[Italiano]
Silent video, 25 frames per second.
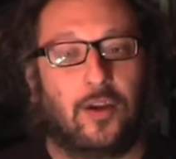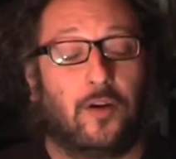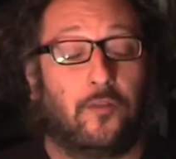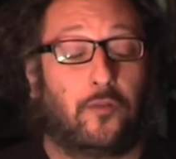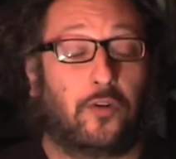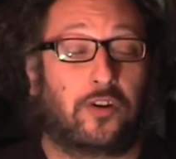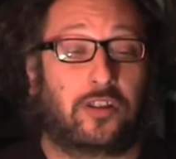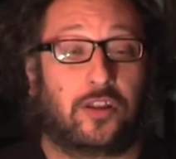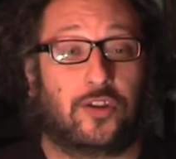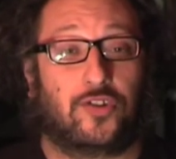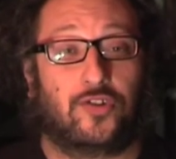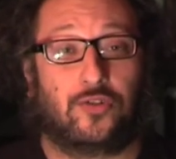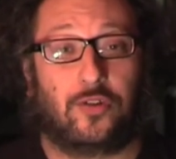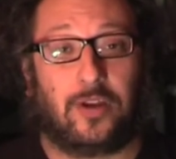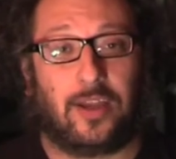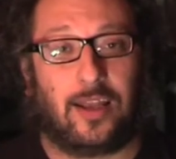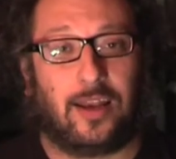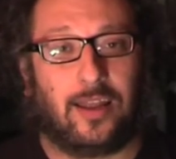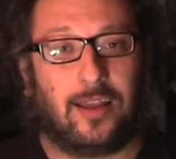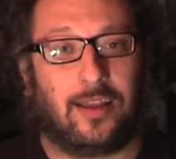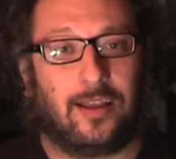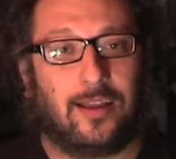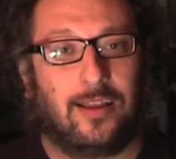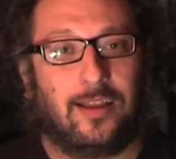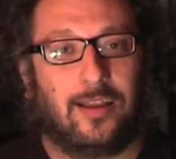Forse
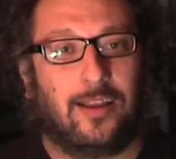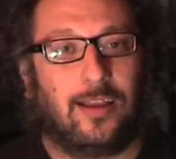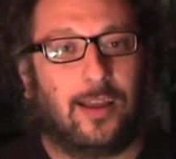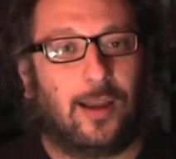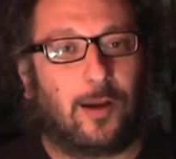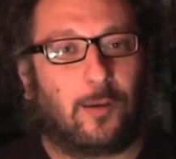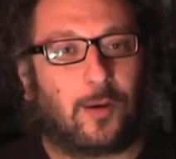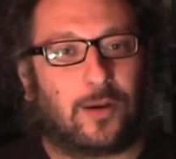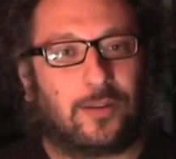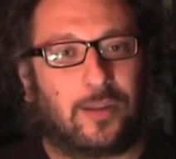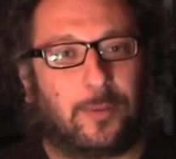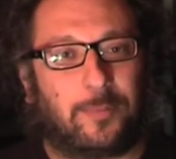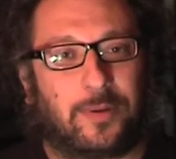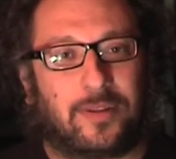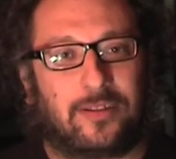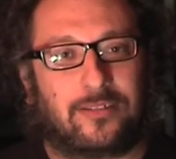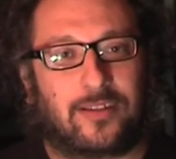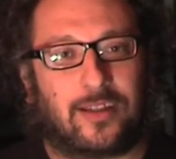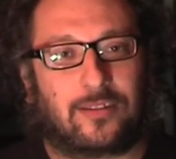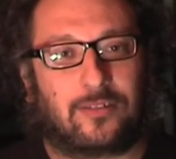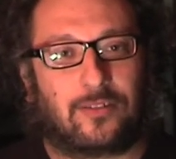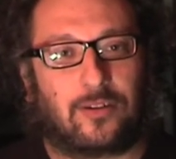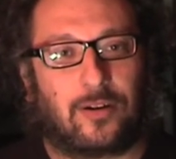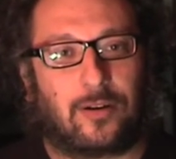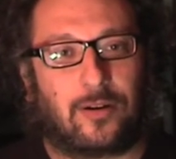Joele, quando ha
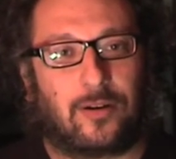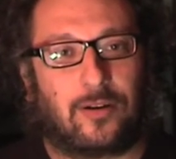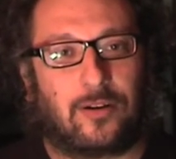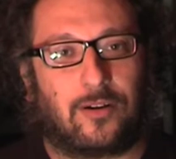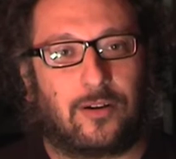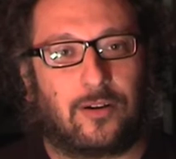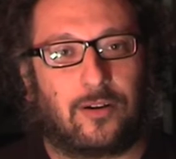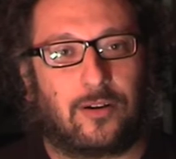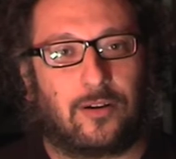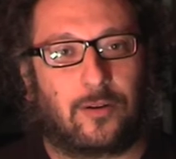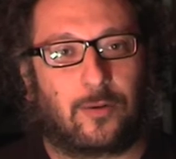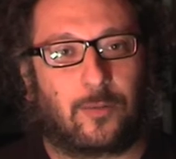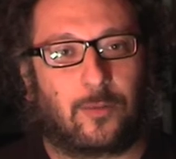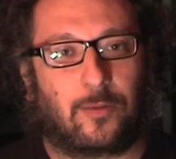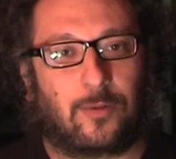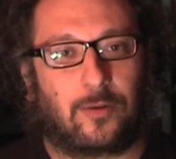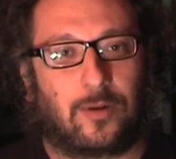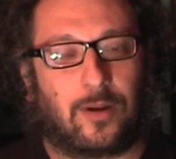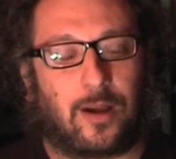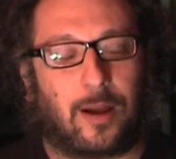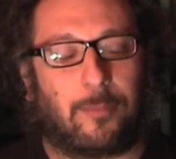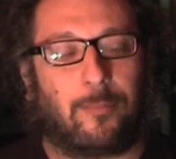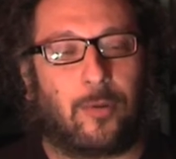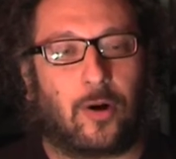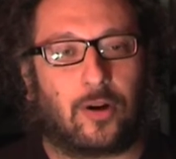pensato
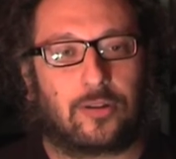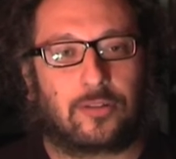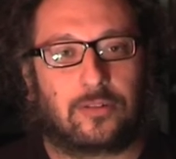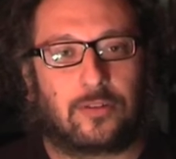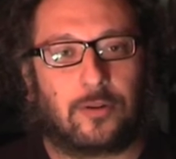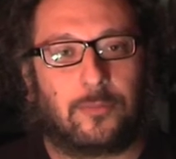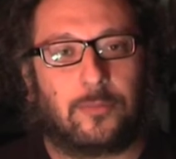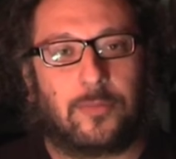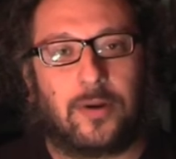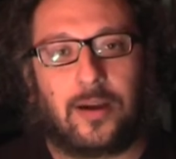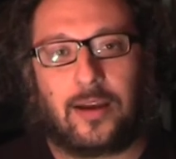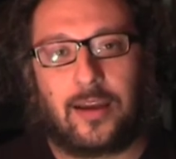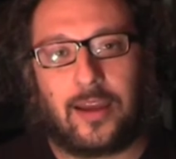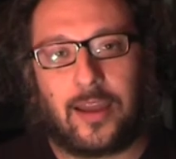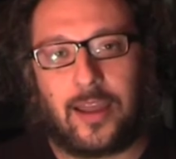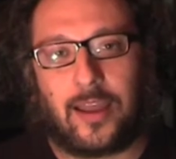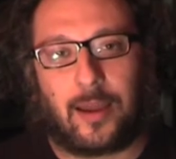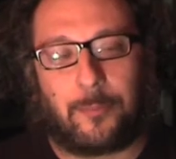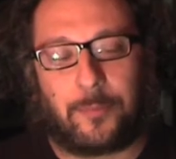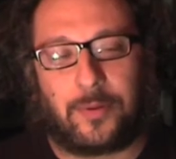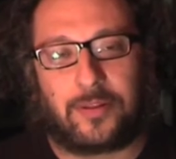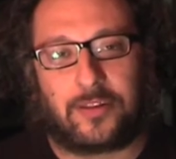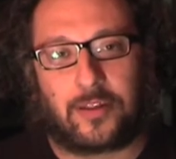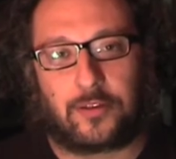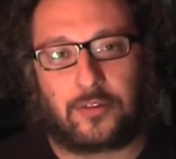a Bottom e ha
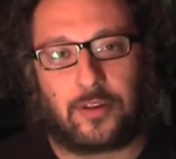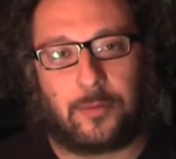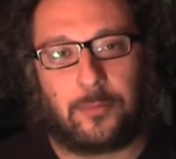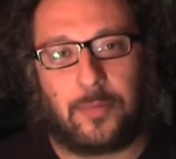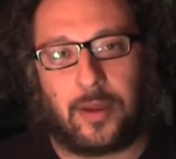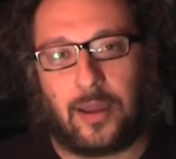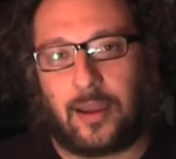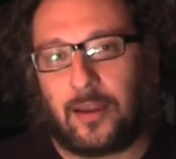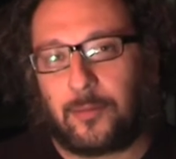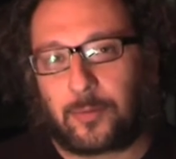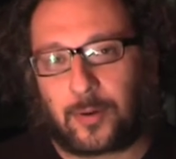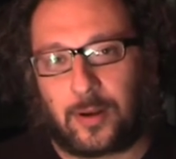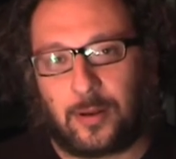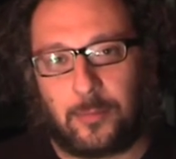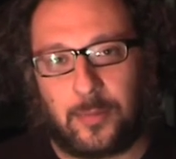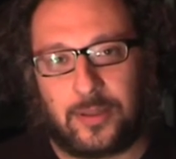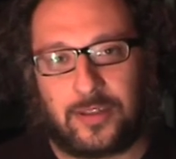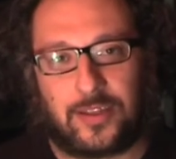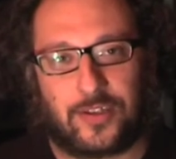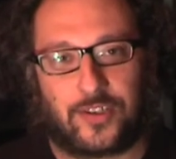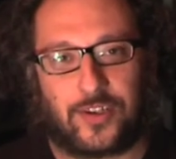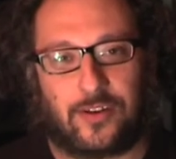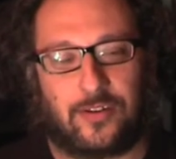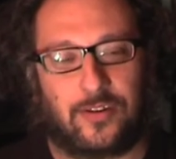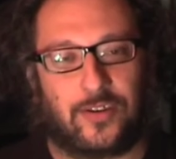pensato a me, probabilmente
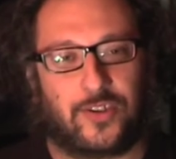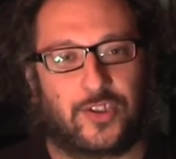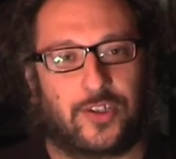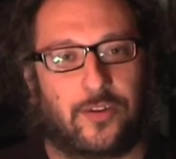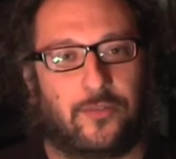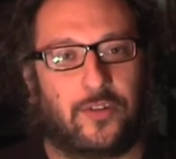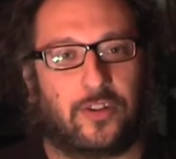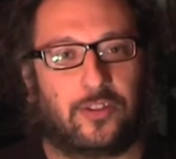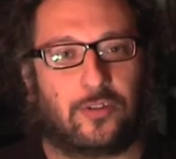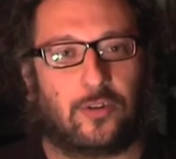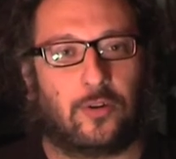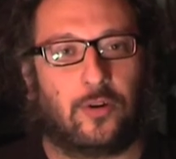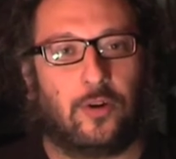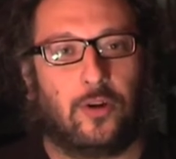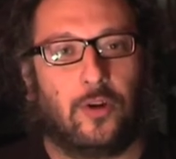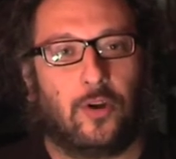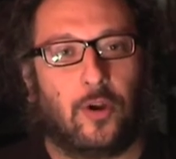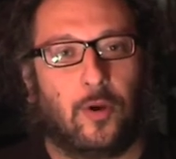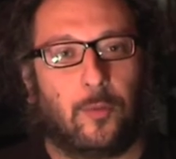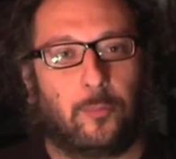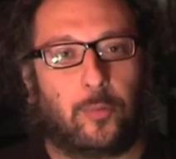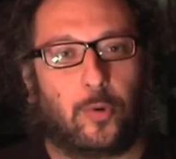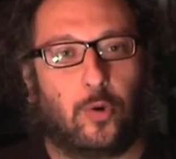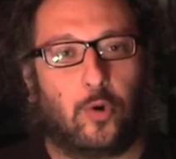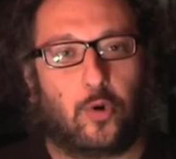ci ha, ci ha visto
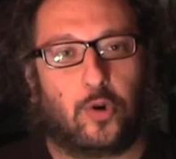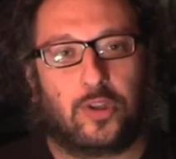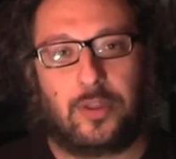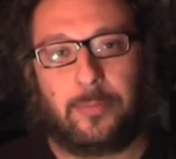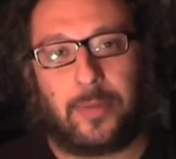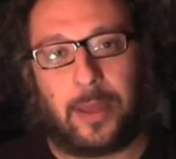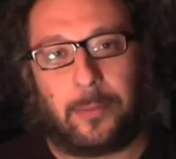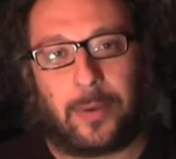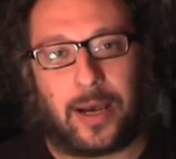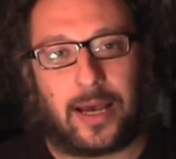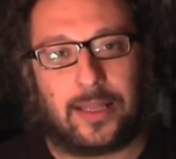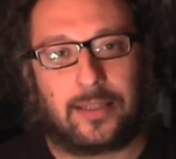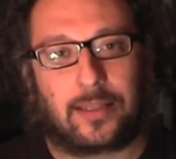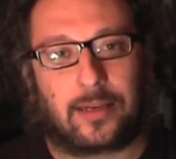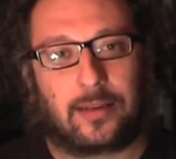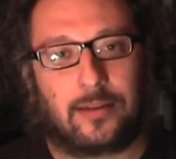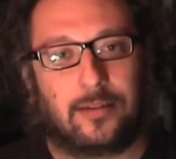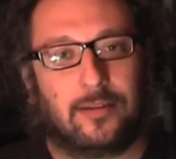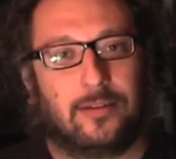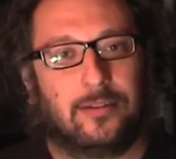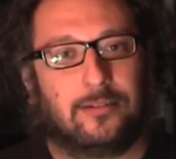più lungo di mia madre.